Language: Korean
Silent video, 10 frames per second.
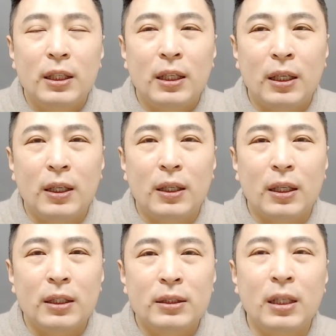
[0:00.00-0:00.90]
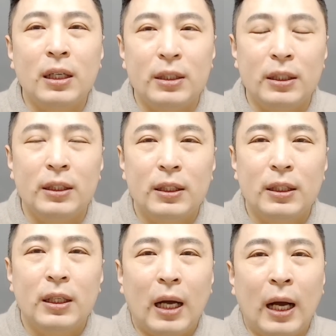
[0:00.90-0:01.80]
아 차라리
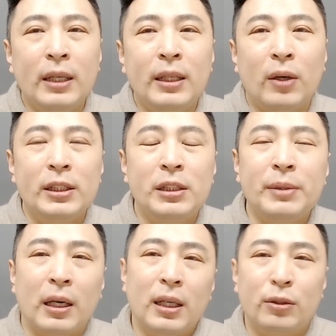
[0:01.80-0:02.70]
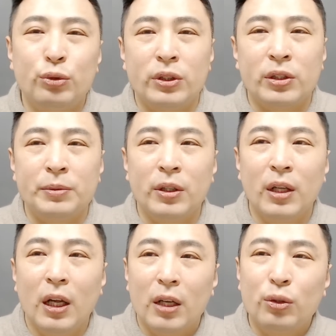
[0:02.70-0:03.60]
아예 내 관심을 안 갖고 있었으면
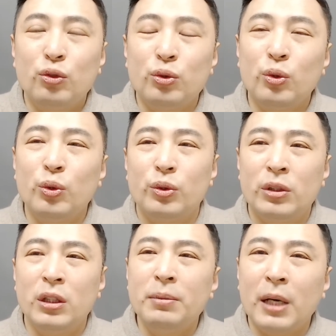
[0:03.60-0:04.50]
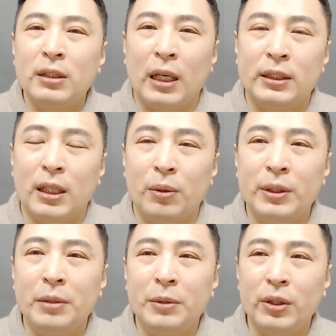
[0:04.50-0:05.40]
그것도 또 틀린 말은 아니야
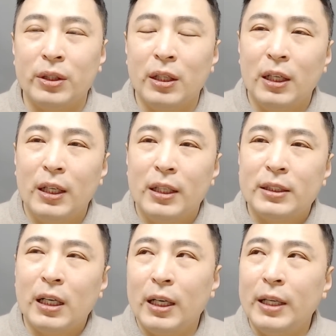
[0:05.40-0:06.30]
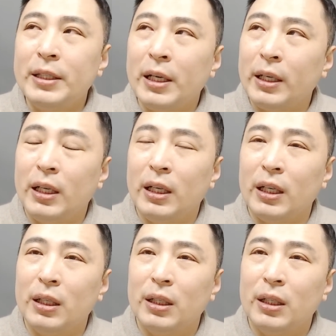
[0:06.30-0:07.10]
왜냐면 제가 옛날에